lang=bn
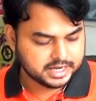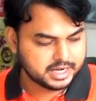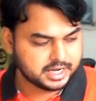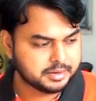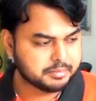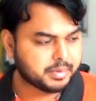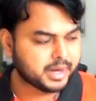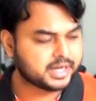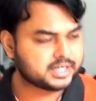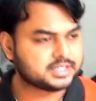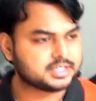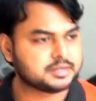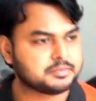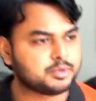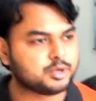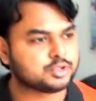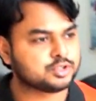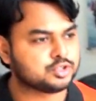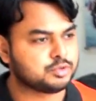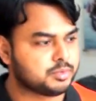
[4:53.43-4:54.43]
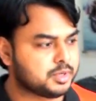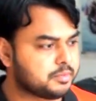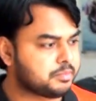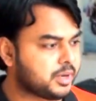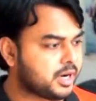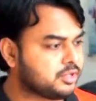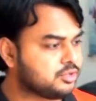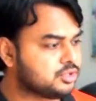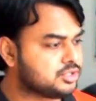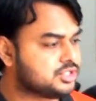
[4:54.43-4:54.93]
এই বাইকটার বর্তমান
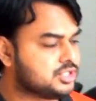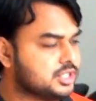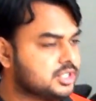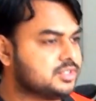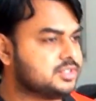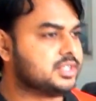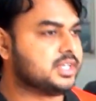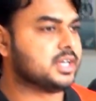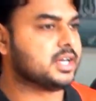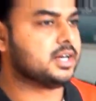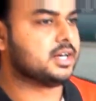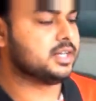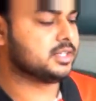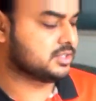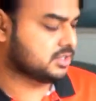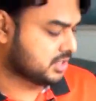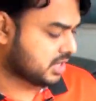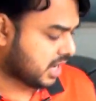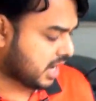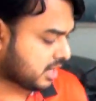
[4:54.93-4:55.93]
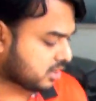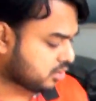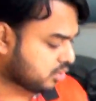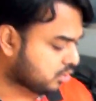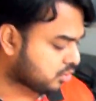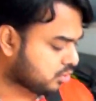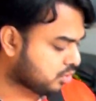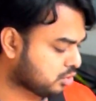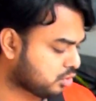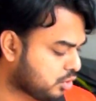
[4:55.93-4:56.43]
প্রাইস হচ্ছে সিঙ্গেল ডিক্স এক
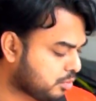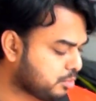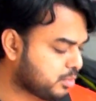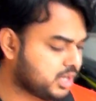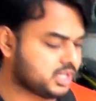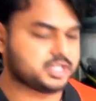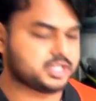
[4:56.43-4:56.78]
লক্ষ নব্বই